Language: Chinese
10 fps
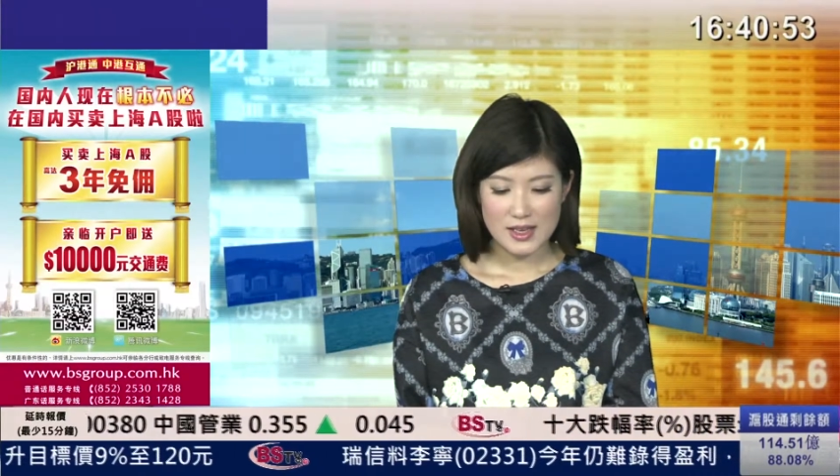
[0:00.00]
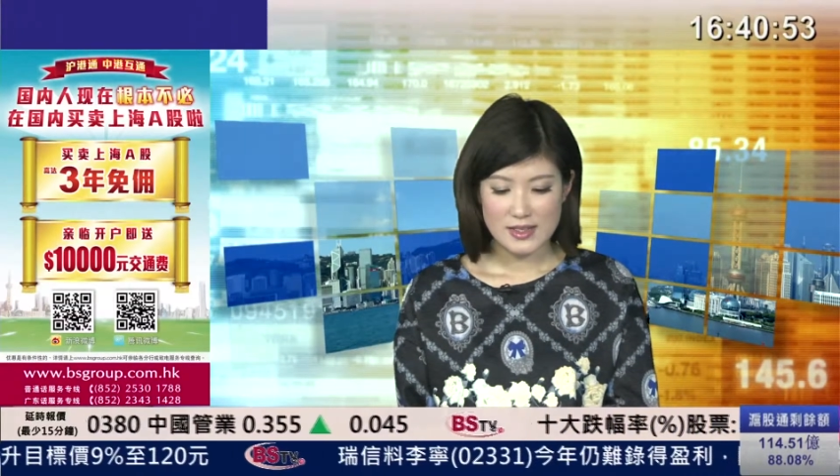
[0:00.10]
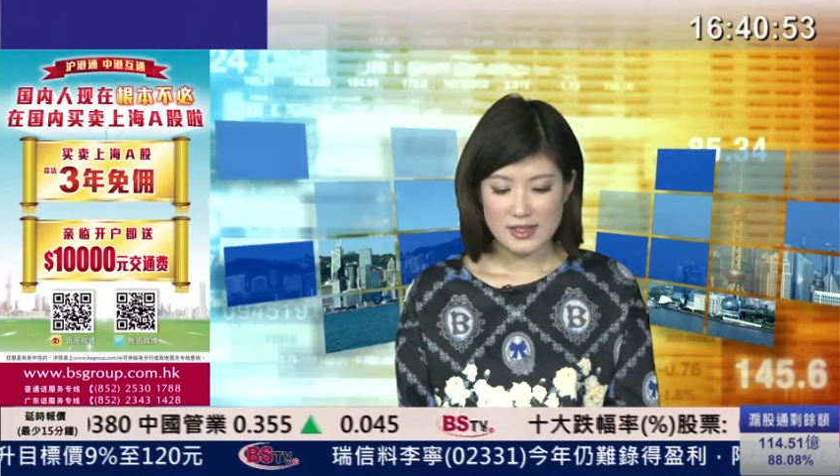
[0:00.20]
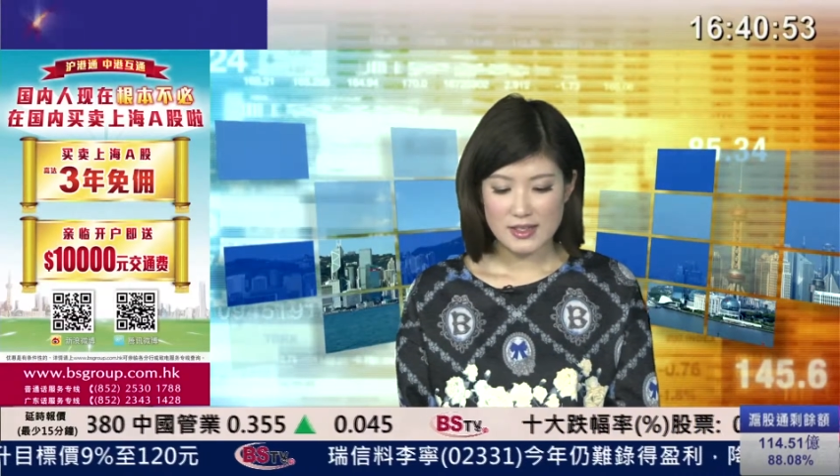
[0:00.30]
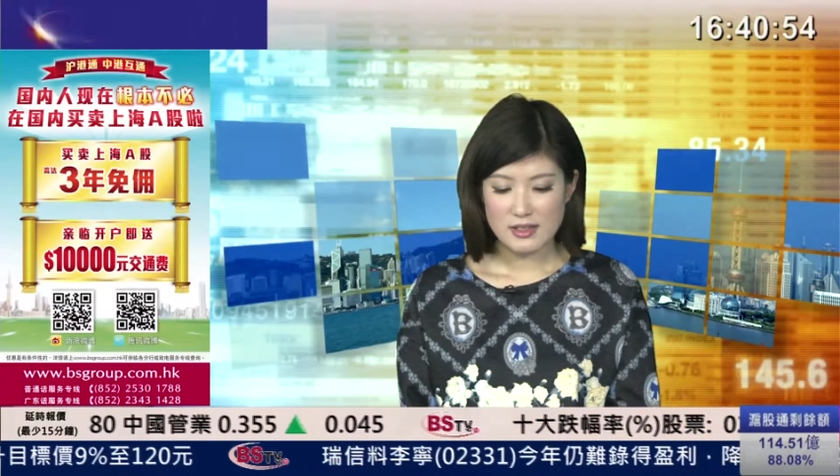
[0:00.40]

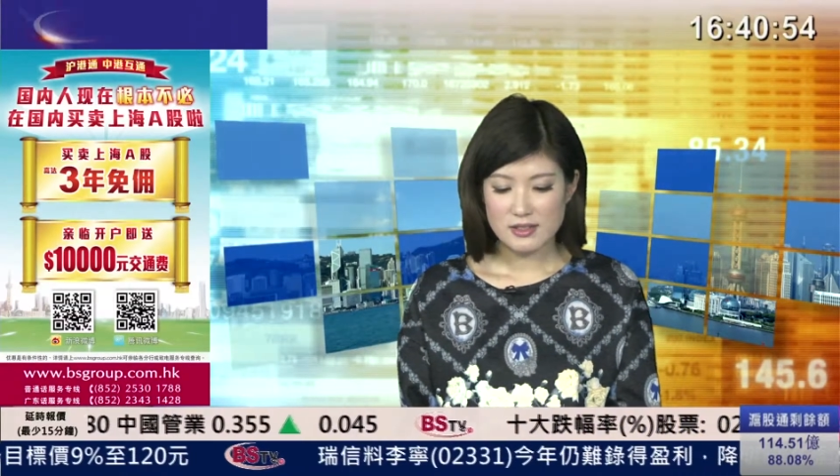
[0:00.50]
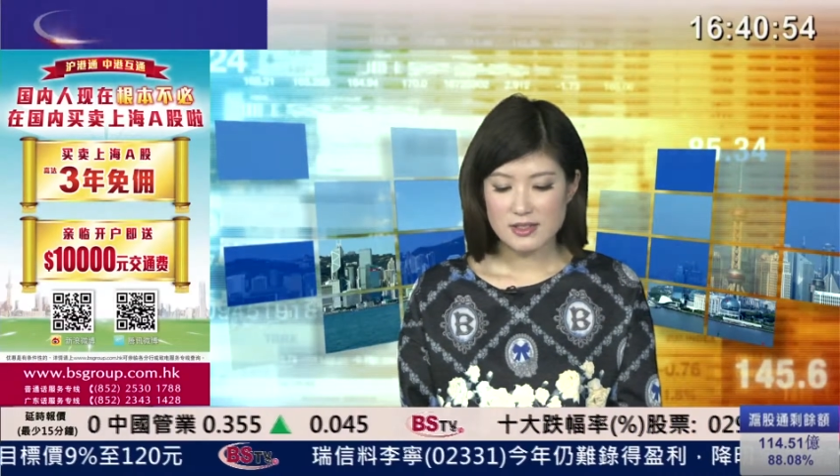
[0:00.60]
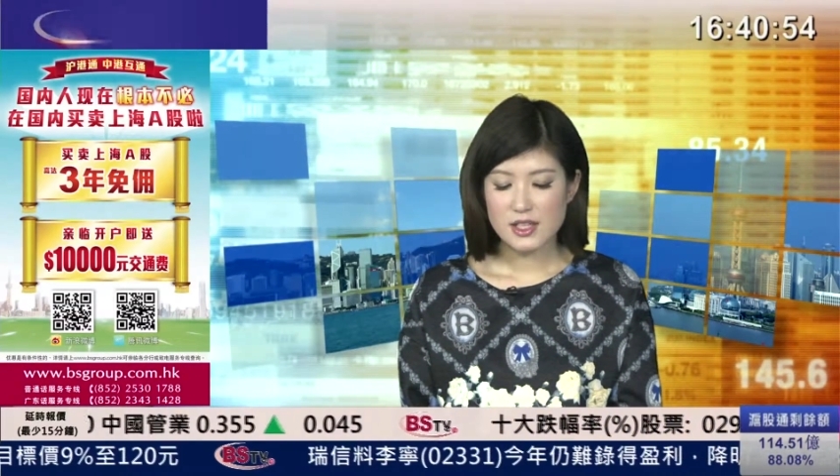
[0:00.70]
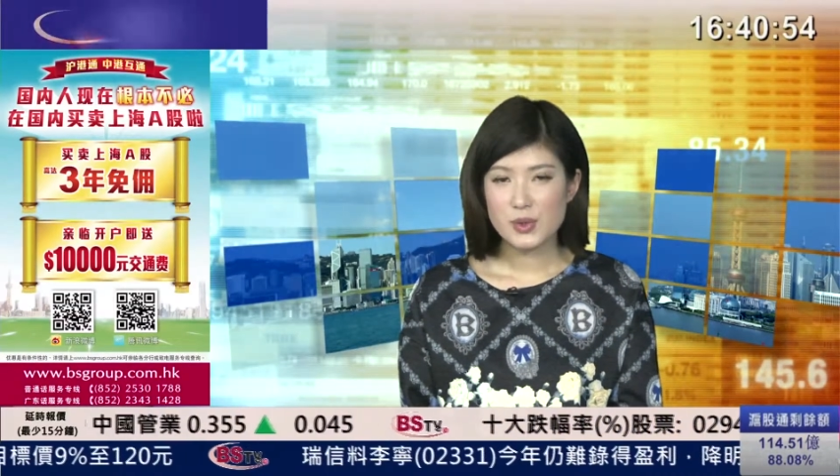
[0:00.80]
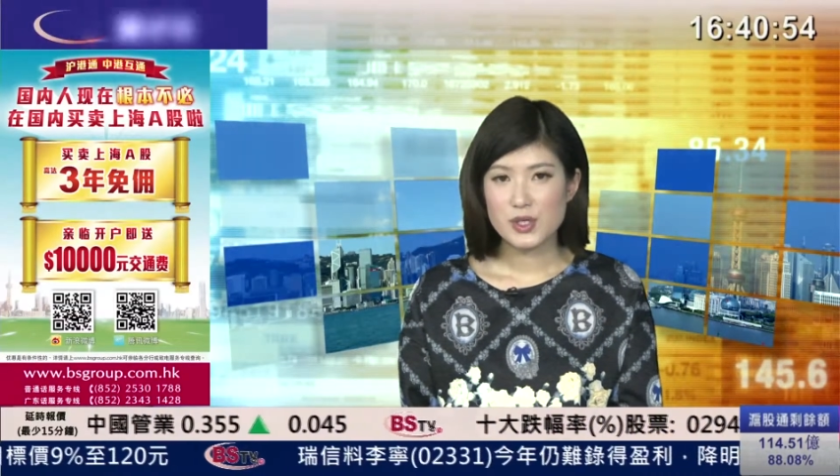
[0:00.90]
香港证
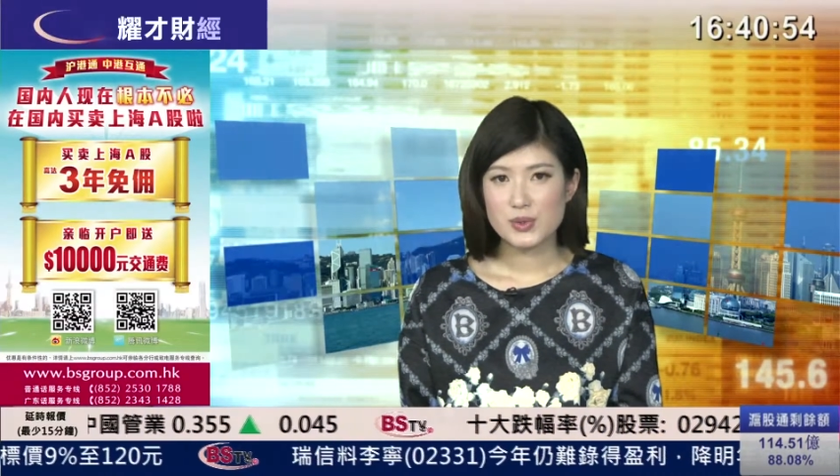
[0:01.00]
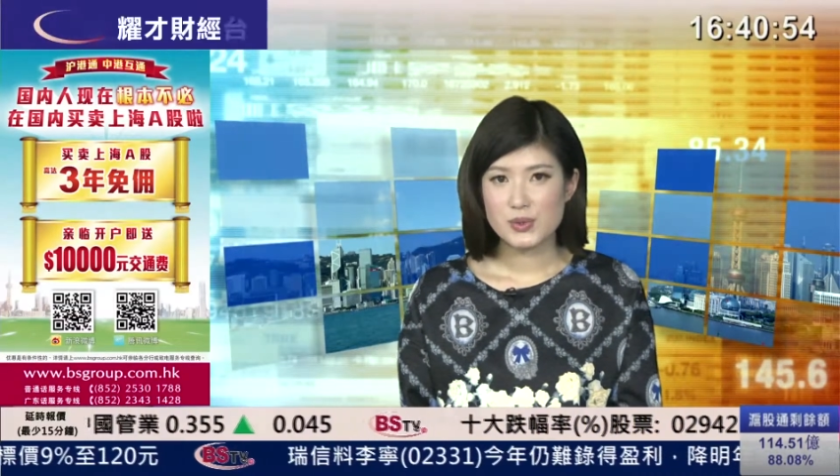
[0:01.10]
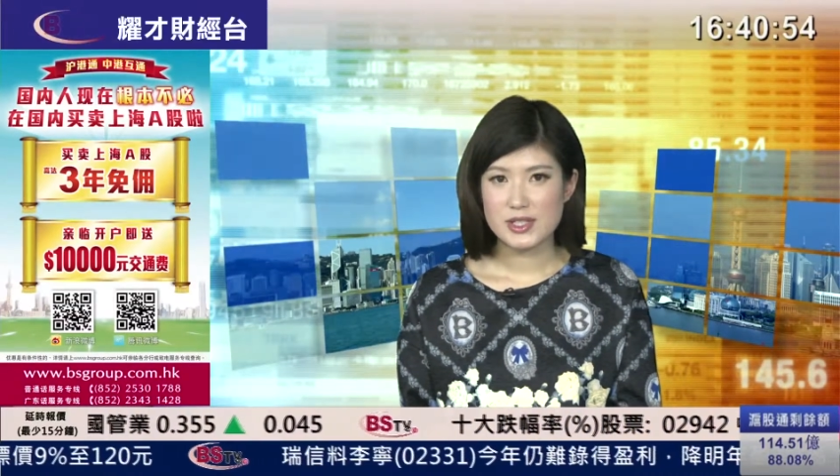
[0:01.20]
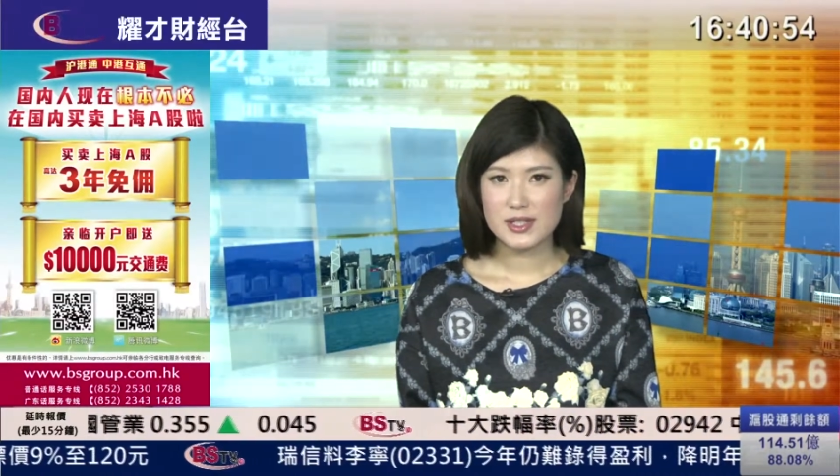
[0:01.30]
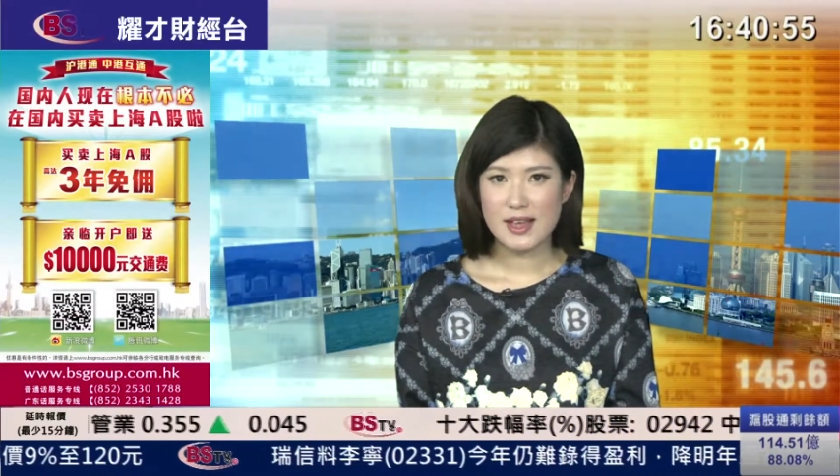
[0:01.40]
监会主
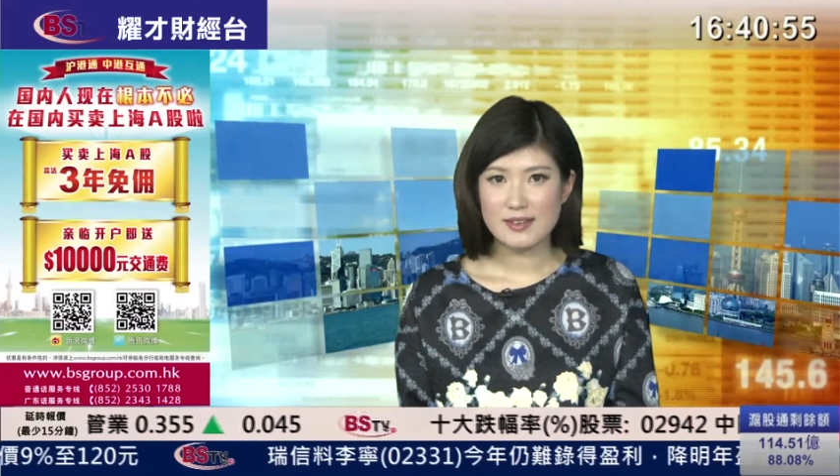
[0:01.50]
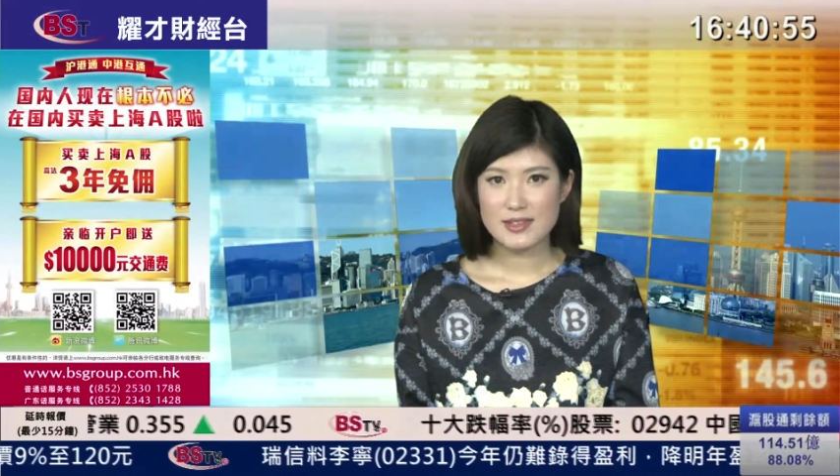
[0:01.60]
席唐